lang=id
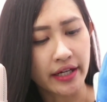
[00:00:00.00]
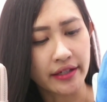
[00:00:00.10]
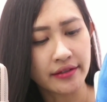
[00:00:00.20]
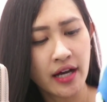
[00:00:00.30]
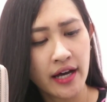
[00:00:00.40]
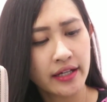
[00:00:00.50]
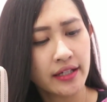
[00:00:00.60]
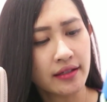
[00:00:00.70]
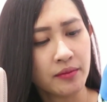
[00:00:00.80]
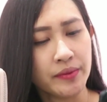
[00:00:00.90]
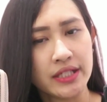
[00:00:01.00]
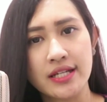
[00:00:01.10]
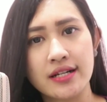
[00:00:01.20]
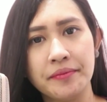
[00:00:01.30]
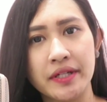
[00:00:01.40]
Kak Iren, hari ini kita mau
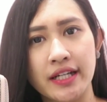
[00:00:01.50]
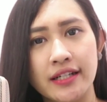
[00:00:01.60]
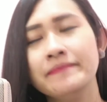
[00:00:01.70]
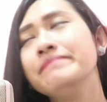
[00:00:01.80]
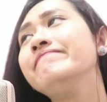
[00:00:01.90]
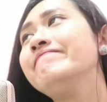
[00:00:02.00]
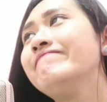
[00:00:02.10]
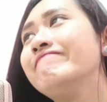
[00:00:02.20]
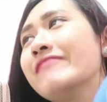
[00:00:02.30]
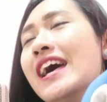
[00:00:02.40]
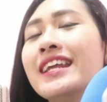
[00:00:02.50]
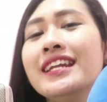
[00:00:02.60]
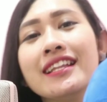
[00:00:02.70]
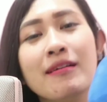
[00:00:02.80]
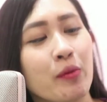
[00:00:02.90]
belajar apa ya? Hmm,
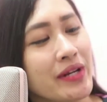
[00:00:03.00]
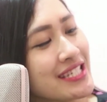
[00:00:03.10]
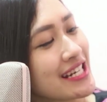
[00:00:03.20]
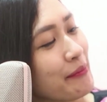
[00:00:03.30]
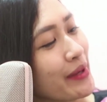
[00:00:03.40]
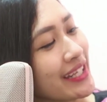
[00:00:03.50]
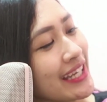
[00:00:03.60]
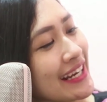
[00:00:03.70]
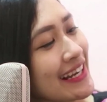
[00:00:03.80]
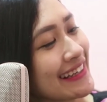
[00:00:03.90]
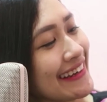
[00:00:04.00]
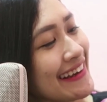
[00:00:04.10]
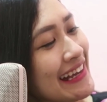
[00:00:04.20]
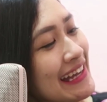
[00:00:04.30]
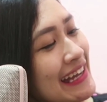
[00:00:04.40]
hari ini kita mau belajar apa nih enaknya?
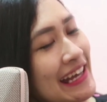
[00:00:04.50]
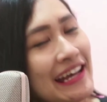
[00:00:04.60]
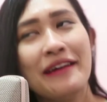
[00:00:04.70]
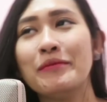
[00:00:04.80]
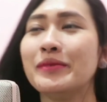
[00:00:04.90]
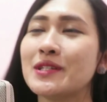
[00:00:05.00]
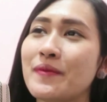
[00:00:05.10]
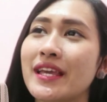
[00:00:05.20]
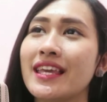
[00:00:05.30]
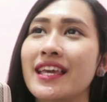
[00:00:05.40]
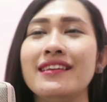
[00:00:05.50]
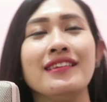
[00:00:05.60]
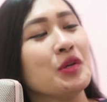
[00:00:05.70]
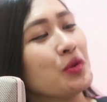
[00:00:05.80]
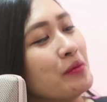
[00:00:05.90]
Public
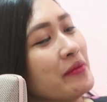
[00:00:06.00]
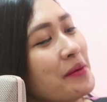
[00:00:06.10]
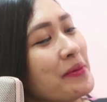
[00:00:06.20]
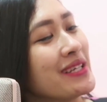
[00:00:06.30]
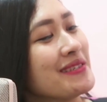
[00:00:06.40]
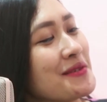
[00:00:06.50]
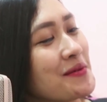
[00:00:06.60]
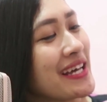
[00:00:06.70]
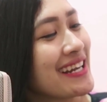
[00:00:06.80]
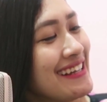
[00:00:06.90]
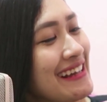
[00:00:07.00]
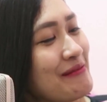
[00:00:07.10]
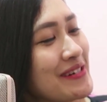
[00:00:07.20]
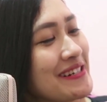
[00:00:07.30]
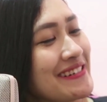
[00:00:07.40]
speaking, youtuber, pengisi suara,
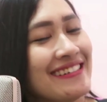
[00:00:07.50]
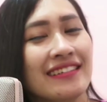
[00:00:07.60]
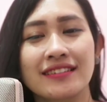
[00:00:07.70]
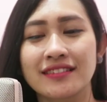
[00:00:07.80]
apa dong?